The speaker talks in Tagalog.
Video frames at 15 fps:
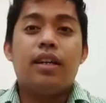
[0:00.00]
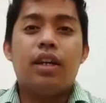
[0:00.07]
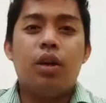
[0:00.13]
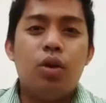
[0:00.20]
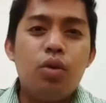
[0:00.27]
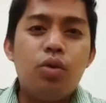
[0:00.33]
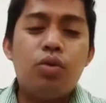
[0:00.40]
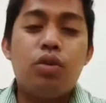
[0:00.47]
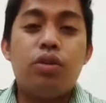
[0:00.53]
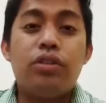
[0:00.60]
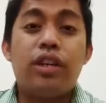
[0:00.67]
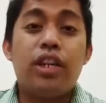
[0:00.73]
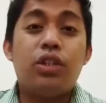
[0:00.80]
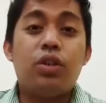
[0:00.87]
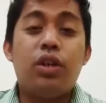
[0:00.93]
Hello,
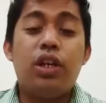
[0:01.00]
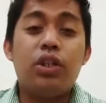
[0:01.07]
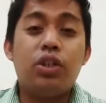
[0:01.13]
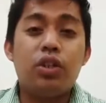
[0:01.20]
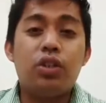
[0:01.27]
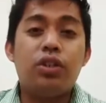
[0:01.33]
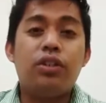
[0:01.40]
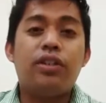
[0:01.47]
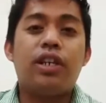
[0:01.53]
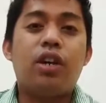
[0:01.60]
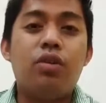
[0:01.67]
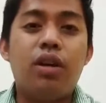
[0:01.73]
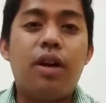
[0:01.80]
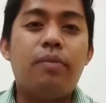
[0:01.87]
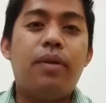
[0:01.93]
congratulations.
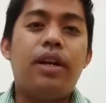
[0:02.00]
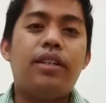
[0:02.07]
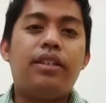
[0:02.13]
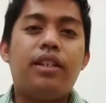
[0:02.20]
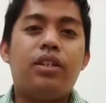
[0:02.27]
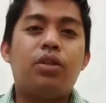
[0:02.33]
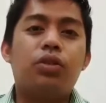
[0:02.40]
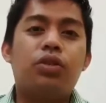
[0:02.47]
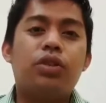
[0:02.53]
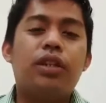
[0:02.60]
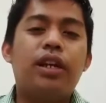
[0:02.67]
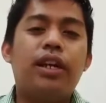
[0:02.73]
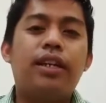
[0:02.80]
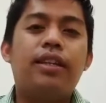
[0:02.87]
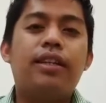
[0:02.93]
Ako nga pala si Coach
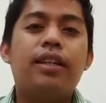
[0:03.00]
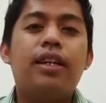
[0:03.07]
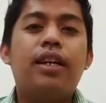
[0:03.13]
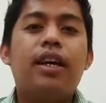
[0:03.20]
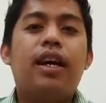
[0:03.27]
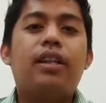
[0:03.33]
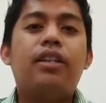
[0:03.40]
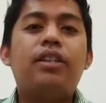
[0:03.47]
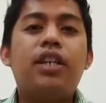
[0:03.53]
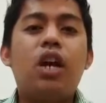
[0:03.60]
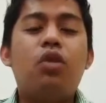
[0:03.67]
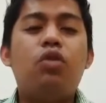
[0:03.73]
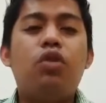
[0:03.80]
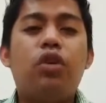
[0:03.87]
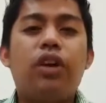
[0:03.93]
Glenn. At
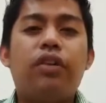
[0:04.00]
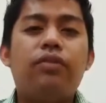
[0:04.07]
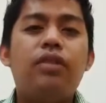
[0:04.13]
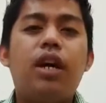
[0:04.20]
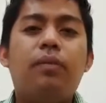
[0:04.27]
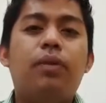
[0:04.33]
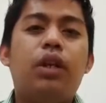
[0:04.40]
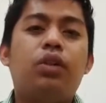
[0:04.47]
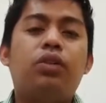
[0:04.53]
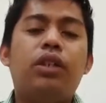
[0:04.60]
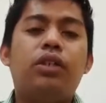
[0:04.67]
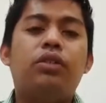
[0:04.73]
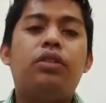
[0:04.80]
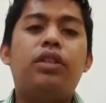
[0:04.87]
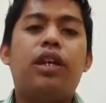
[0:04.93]
isa ako nga FW
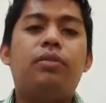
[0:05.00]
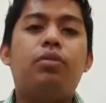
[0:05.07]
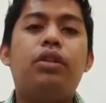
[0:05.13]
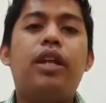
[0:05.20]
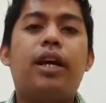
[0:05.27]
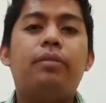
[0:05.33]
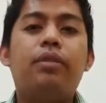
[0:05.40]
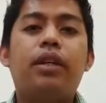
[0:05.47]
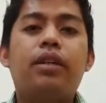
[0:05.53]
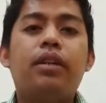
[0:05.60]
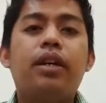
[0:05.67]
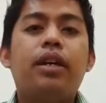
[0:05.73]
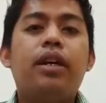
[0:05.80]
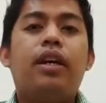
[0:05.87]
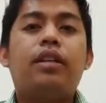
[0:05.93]
dito sa Abu Dhabi.
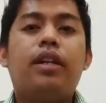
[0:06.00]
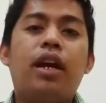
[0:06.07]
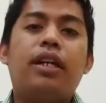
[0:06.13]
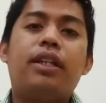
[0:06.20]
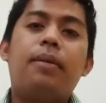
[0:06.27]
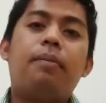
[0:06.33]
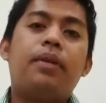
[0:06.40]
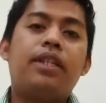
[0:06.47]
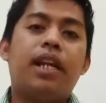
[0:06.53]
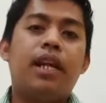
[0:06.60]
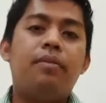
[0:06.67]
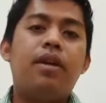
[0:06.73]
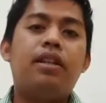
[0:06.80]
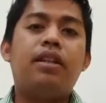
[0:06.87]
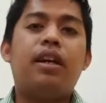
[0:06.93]
Ito lang kitang
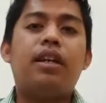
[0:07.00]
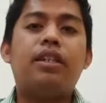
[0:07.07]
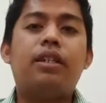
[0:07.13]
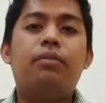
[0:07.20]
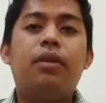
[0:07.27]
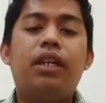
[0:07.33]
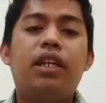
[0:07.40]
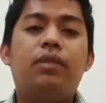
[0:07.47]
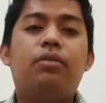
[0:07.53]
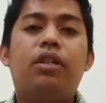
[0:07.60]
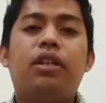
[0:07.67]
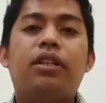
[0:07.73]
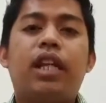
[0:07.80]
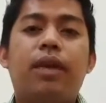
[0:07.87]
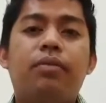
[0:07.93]
pasalamat pasalamatan ah, kasi binigyan
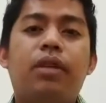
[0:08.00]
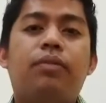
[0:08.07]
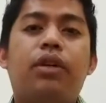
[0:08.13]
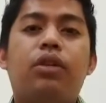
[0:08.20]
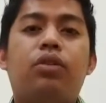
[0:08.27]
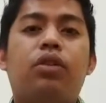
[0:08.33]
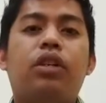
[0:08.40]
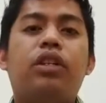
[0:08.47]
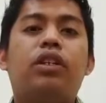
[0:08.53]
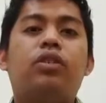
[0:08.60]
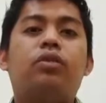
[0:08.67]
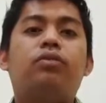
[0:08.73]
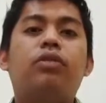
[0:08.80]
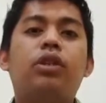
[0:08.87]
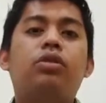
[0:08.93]
mo ng time na panoorin
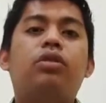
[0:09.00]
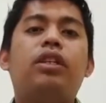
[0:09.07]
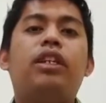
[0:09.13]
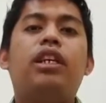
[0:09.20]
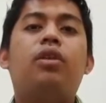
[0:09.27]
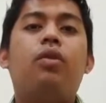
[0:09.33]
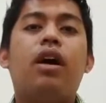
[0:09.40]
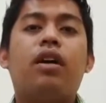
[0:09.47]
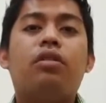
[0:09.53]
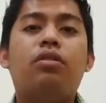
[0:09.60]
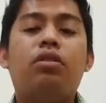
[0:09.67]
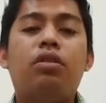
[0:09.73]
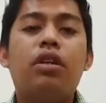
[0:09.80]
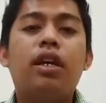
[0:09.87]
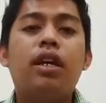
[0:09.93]
itong video na ginawa
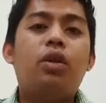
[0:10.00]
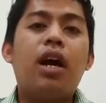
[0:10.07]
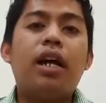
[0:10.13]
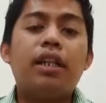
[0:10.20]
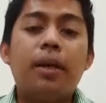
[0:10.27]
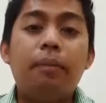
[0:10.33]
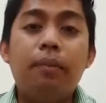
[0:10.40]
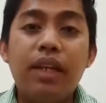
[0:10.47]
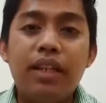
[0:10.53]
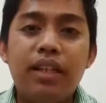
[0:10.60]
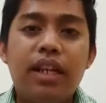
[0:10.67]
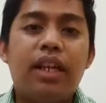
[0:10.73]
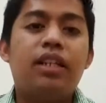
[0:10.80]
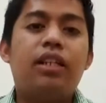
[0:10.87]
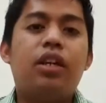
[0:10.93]
ko. Gusto lang kitang
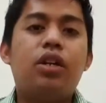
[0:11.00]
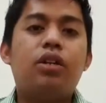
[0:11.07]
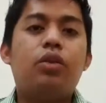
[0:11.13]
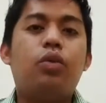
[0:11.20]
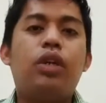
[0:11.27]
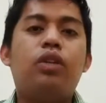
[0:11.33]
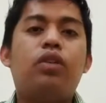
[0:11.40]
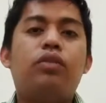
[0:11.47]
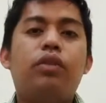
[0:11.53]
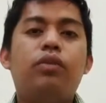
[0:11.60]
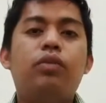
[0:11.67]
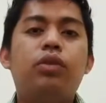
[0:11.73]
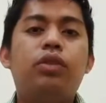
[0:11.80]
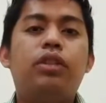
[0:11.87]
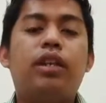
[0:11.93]
bigyan ng quick
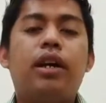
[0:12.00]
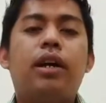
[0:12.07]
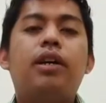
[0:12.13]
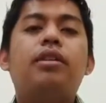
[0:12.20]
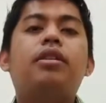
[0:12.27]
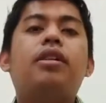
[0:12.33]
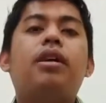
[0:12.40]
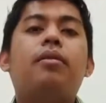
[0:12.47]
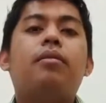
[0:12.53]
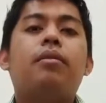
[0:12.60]
overview sa